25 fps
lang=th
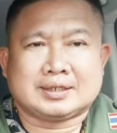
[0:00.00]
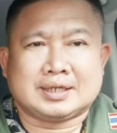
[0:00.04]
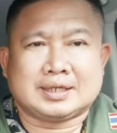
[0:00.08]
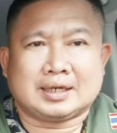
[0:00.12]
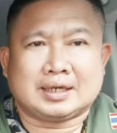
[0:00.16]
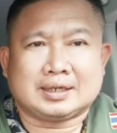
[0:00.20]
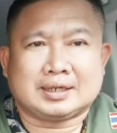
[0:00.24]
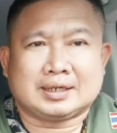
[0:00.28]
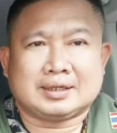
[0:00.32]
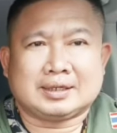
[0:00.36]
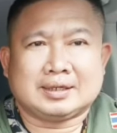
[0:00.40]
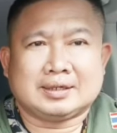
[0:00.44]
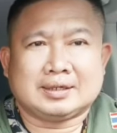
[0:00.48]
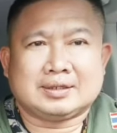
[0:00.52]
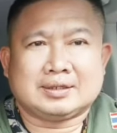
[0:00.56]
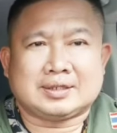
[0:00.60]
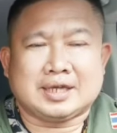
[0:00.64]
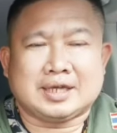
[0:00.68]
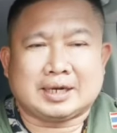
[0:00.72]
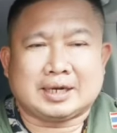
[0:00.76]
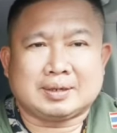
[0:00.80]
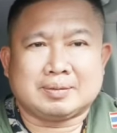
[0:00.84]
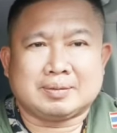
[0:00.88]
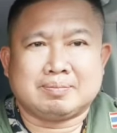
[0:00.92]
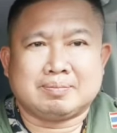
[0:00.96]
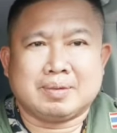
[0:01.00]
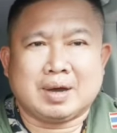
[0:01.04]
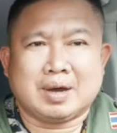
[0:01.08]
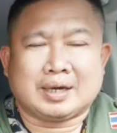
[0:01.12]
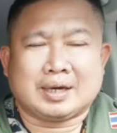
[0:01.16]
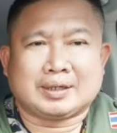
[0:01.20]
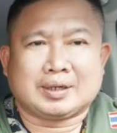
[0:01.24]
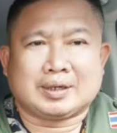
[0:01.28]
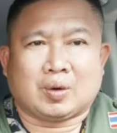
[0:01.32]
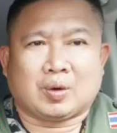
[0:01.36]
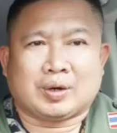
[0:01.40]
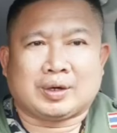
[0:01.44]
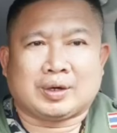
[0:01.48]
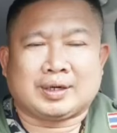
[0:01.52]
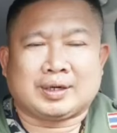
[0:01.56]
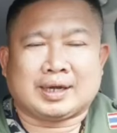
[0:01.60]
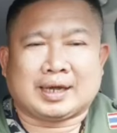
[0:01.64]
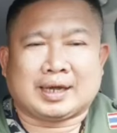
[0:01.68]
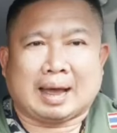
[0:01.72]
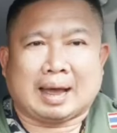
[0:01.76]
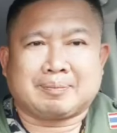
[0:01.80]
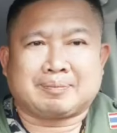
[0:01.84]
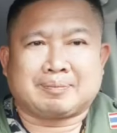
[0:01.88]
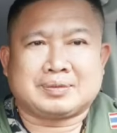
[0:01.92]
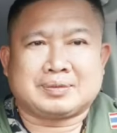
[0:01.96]
ศึกจิตเมืองนนท์
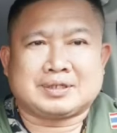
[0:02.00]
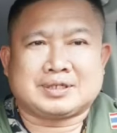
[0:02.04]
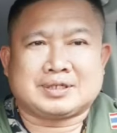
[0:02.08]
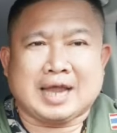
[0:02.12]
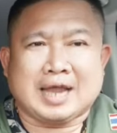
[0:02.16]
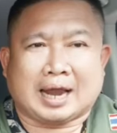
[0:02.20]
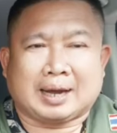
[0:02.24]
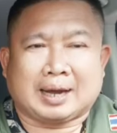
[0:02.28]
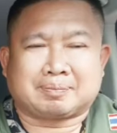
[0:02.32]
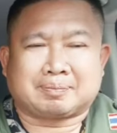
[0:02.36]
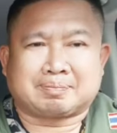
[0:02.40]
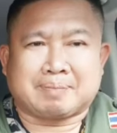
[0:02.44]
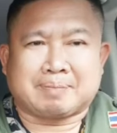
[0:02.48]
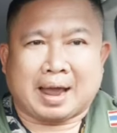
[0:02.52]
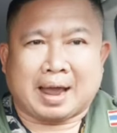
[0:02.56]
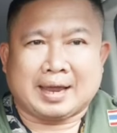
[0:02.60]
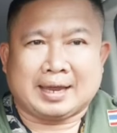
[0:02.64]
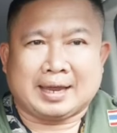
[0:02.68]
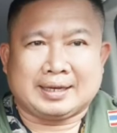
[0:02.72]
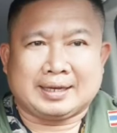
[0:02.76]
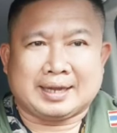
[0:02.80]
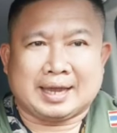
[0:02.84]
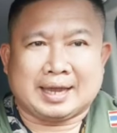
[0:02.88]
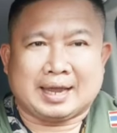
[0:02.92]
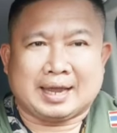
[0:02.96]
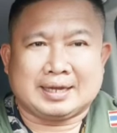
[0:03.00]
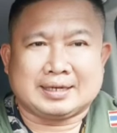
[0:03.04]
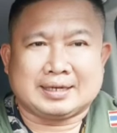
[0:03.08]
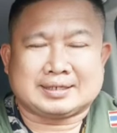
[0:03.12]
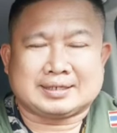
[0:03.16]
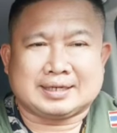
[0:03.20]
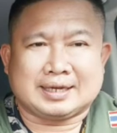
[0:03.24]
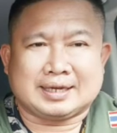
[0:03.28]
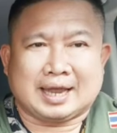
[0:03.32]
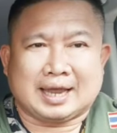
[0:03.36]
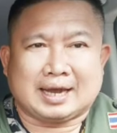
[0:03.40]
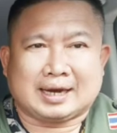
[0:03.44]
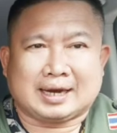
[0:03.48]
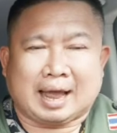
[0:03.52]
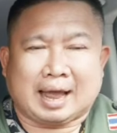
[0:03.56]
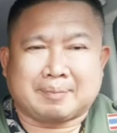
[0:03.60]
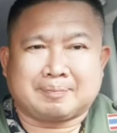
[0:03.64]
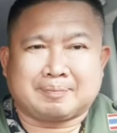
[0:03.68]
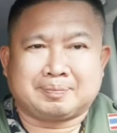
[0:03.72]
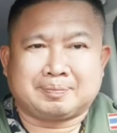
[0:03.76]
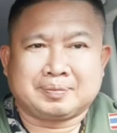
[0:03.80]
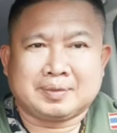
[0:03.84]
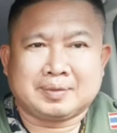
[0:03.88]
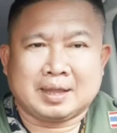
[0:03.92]
นะครับ จัดไปอย่าให้เสียนะครับ